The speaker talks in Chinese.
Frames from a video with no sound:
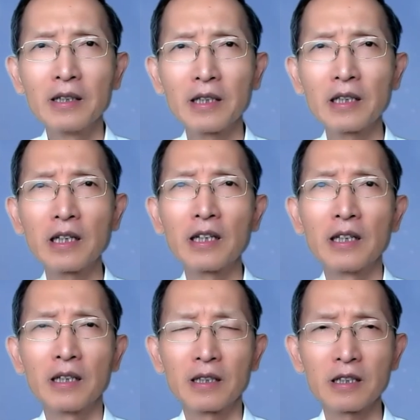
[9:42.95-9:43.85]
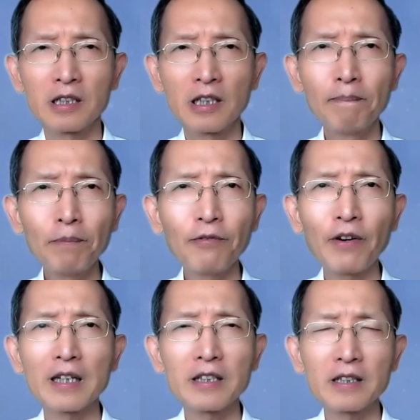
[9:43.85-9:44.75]
这一个只因不
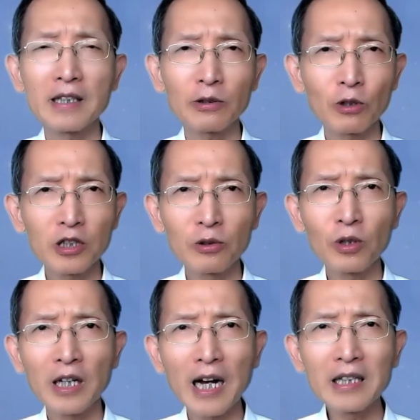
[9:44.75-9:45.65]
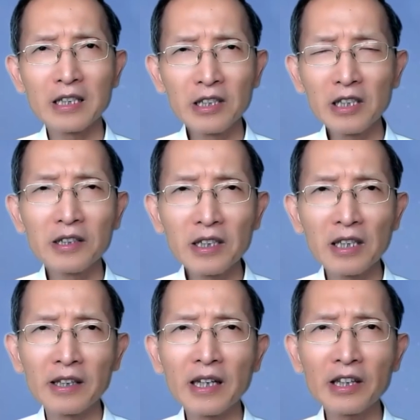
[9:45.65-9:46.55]
乏的自家多喜顿爱心渐
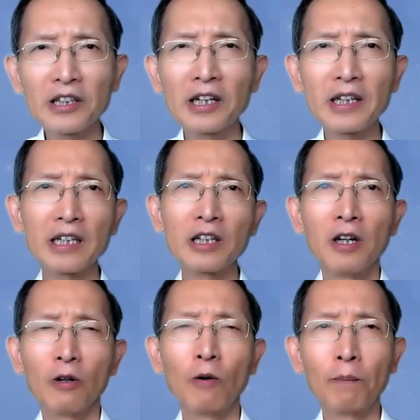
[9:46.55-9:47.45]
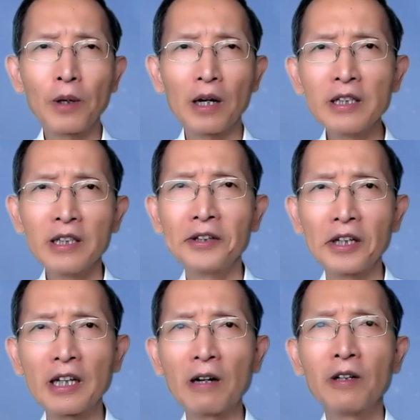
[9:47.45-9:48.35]
渐冷淡的年代里，我们不要因人
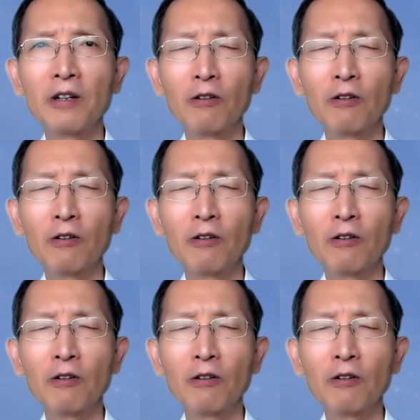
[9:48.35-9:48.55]
跌倒。